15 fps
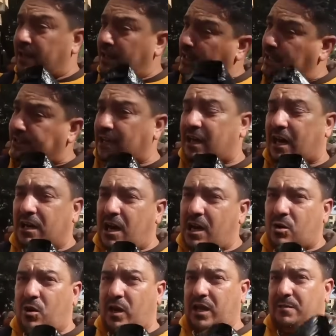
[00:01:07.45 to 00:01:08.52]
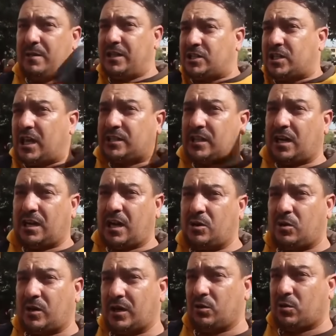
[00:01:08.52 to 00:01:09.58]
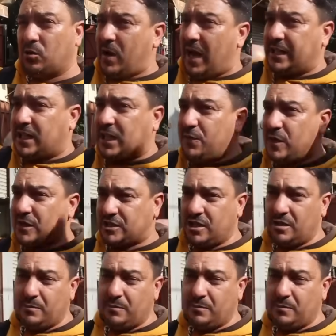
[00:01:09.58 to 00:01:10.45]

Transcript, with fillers: يعني نهضر على روحي مانيش نهضر على الاخرين كل واحد كيفاش